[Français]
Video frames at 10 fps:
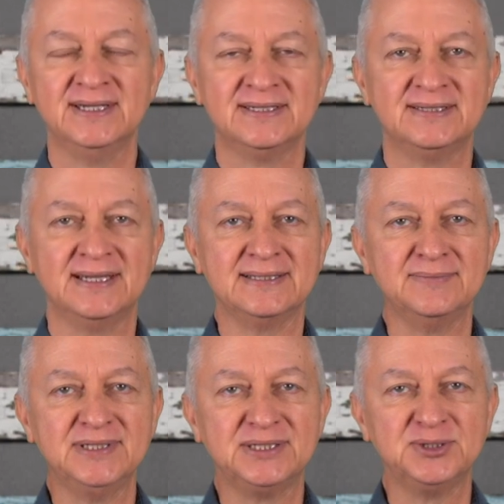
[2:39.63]
cette
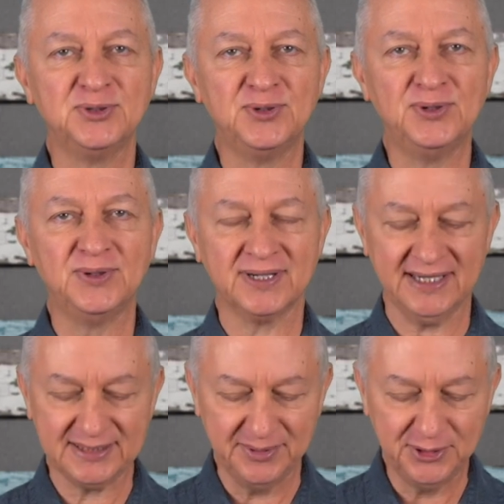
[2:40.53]
émission
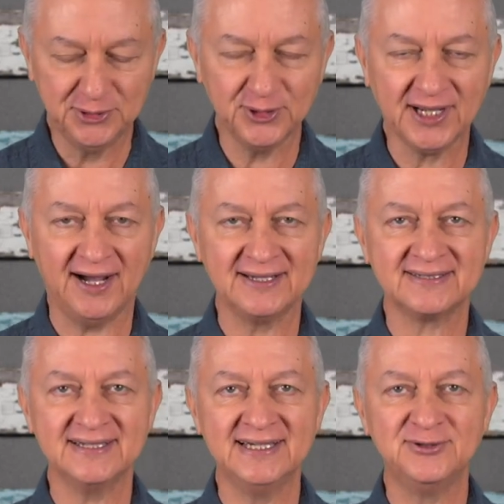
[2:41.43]
15 minutes de
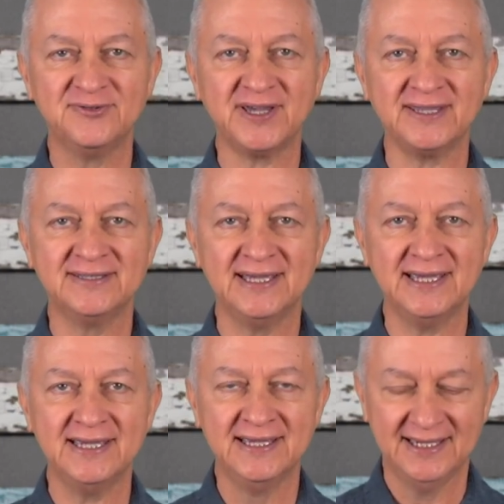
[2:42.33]
grâce et de vérité.